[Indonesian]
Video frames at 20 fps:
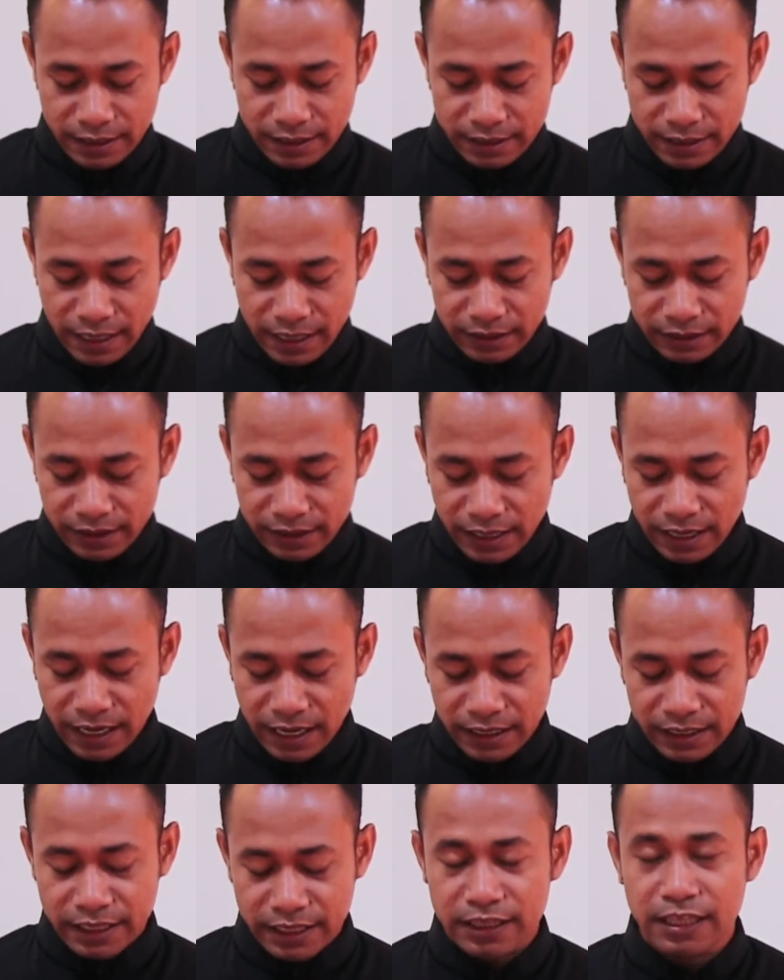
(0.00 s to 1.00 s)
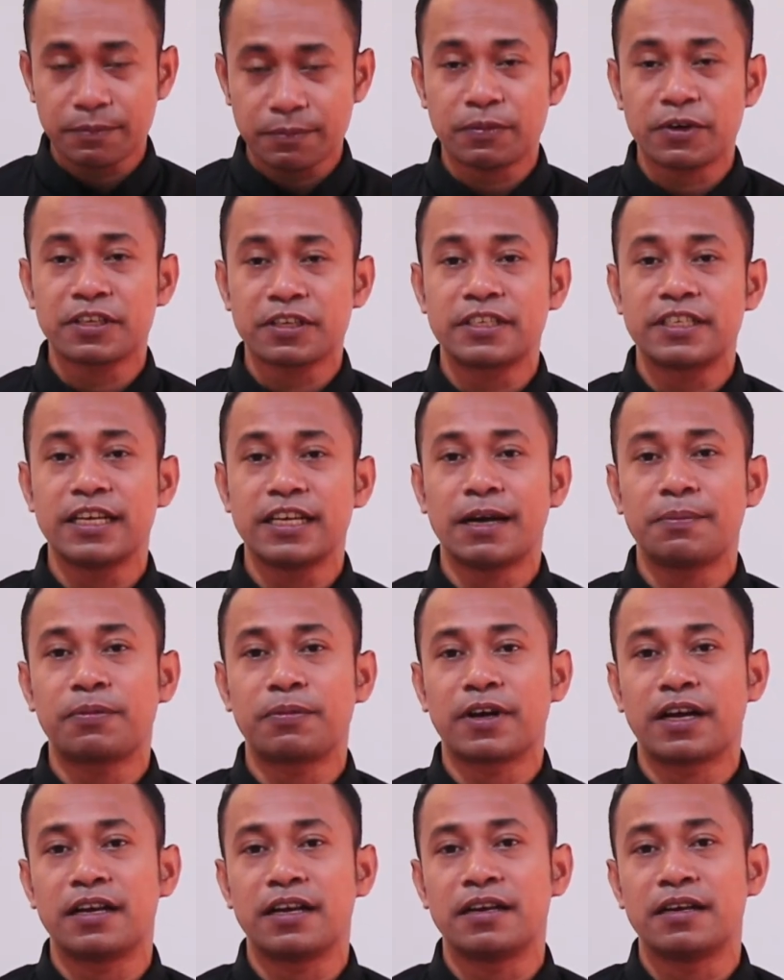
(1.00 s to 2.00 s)
yang telah kita
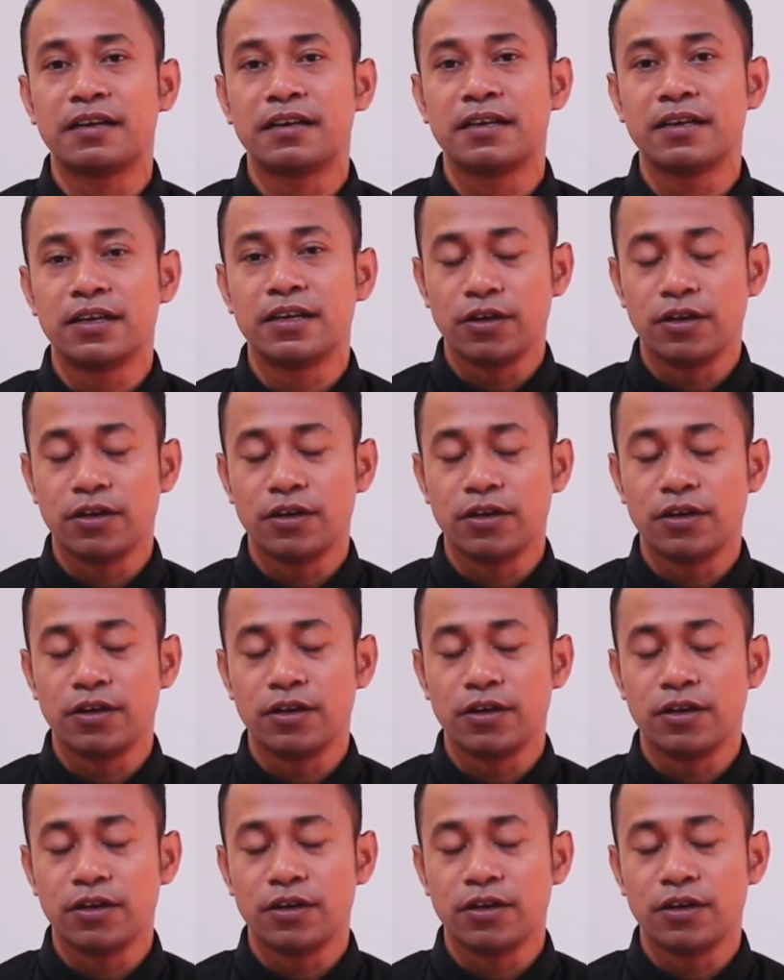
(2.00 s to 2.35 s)
persiapkan